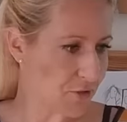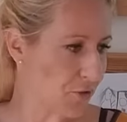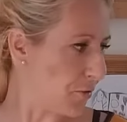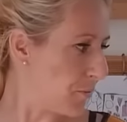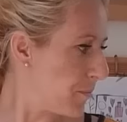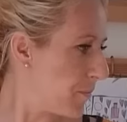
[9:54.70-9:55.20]

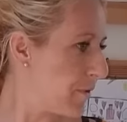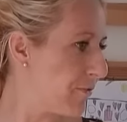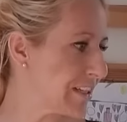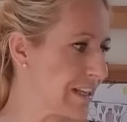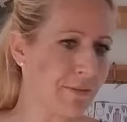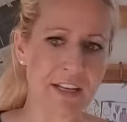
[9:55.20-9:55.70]
So,
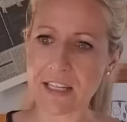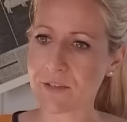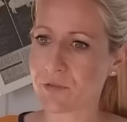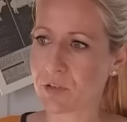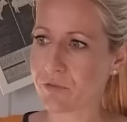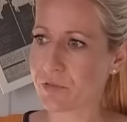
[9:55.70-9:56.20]
was haben wir denn
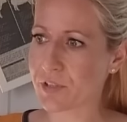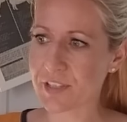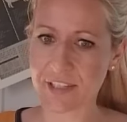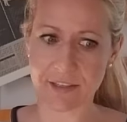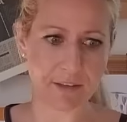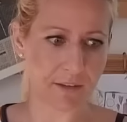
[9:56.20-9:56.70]
jetzt für
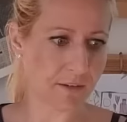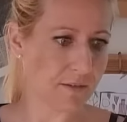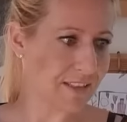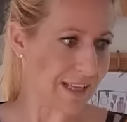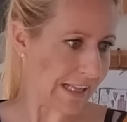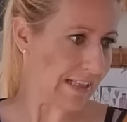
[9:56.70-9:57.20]
Gewürz hier?
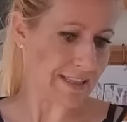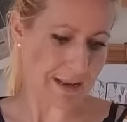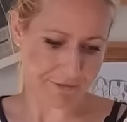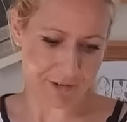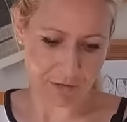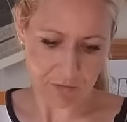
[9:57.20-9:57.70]
Salz
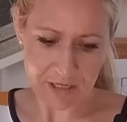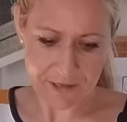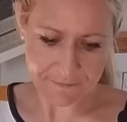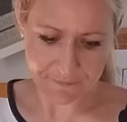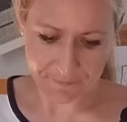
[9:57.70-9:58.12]
einfach, oder?